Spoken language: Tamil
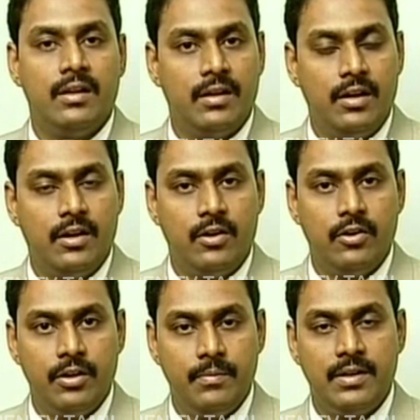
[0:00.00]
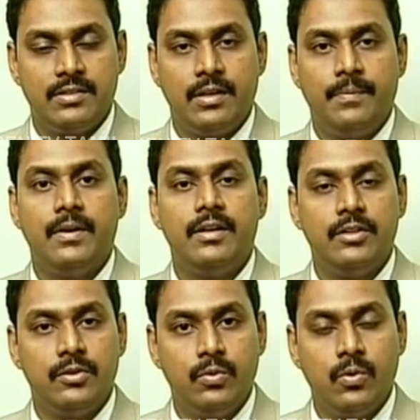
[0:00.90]
நல்லா ஆரோக்கியமான சாப்பாடு
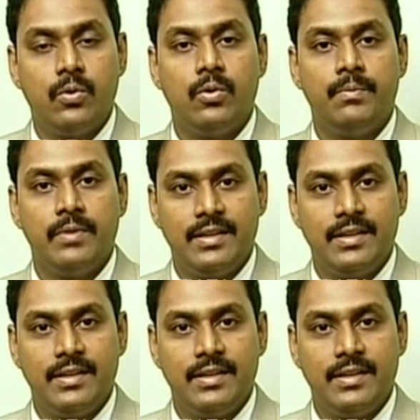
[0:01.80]
தூக்கம்